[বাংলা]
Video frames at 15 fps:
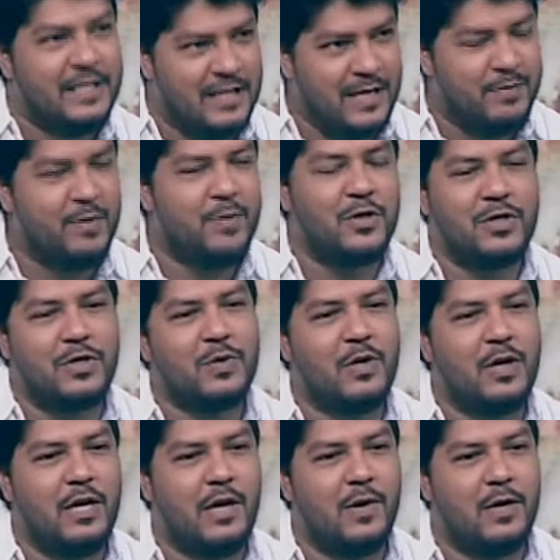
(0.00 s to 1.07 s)
সেই প্রিপারেশনগুলো
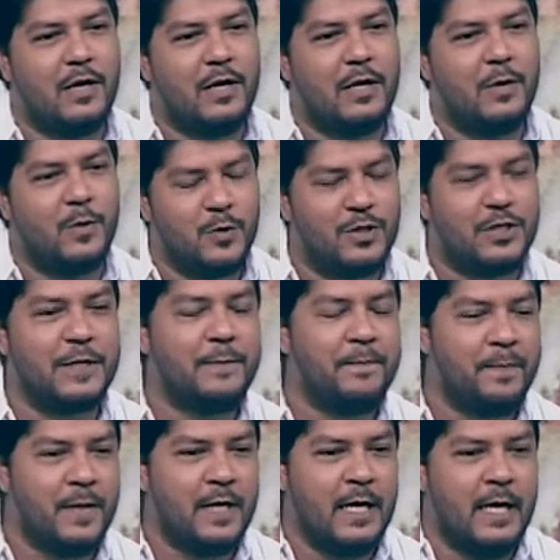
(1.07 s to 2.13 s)
নেওয়া হচ্ছে
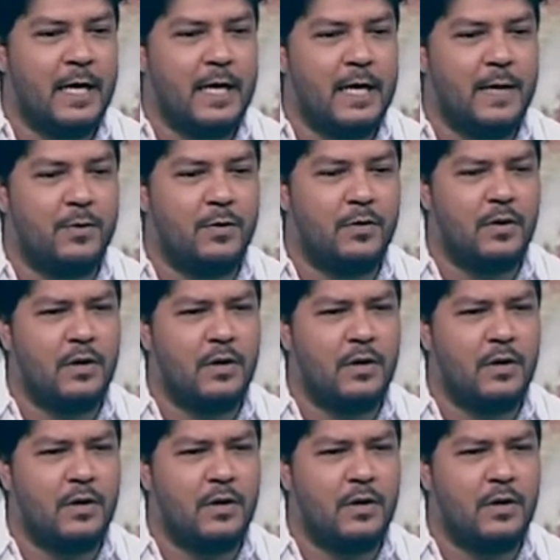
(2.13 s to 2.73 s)
এবং